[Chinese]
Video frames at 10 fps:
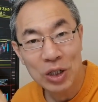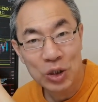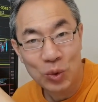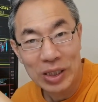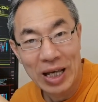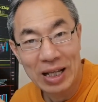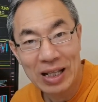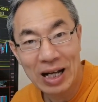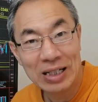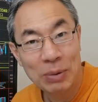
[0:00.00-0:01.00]
昨天
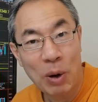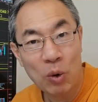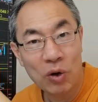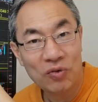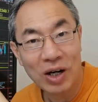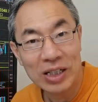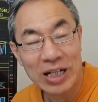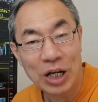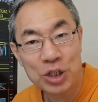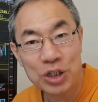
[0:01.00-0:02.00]
呢，你包括房地
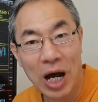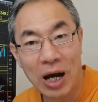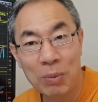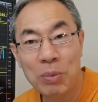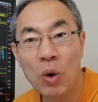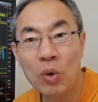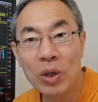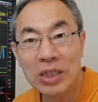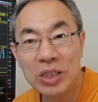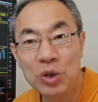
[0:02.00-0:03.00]
产市场，包
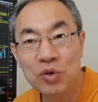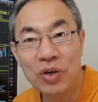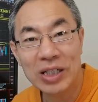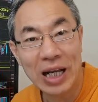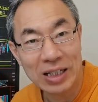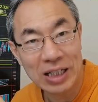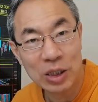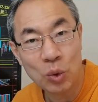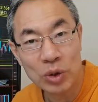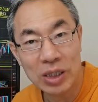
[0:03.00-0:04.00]
括金融风险这些
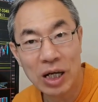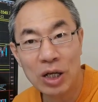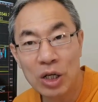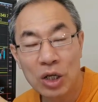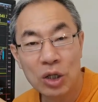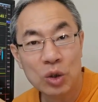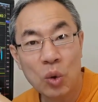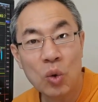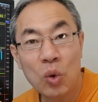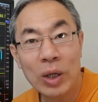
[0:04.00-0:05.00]
东西呢，
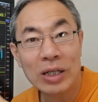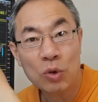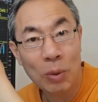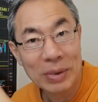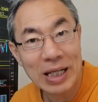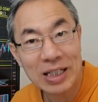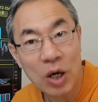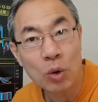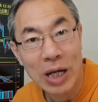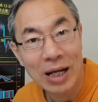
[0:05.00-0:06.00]
都会我们在
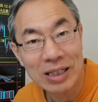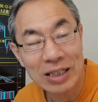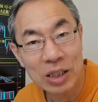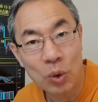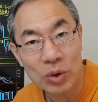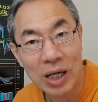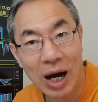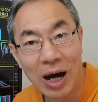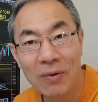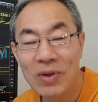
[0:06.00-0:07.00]
调查这些东西
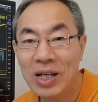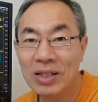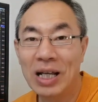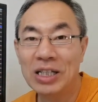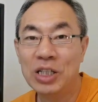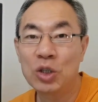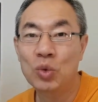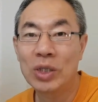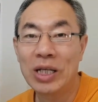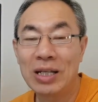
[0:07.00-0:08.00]
啊。那你像
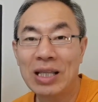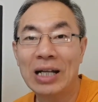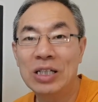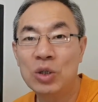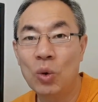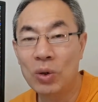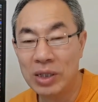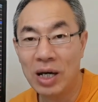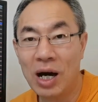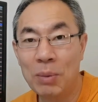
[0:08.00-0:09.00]
昨天大金融、
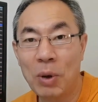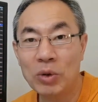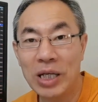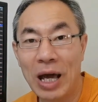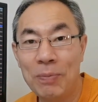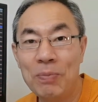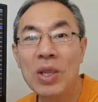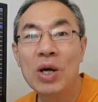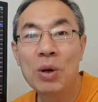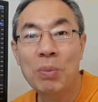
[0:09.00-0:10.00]
银行、保险，
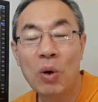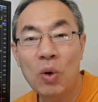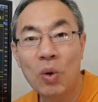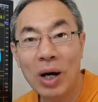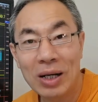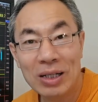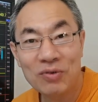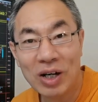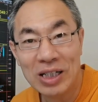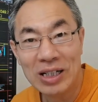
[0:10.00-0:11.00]
包括
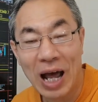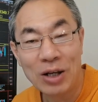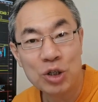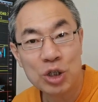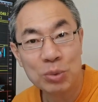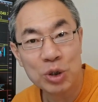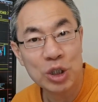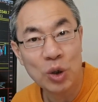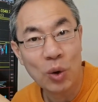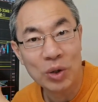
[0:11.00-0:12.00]
房地产，是不
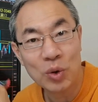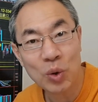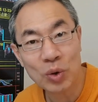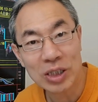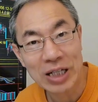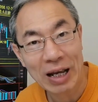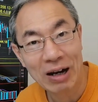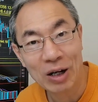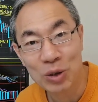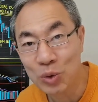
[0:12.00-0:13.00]
是有很多东西产业
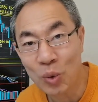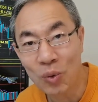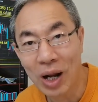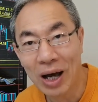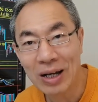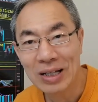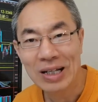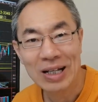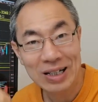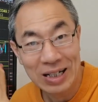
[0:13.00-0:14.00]
链都动了？
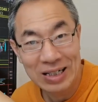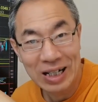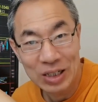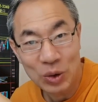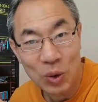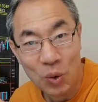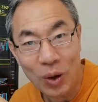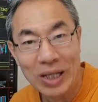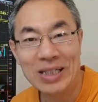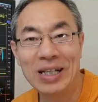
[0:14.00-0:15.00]
跟这个都有
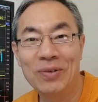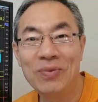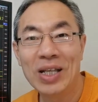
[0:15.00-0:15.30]
关系，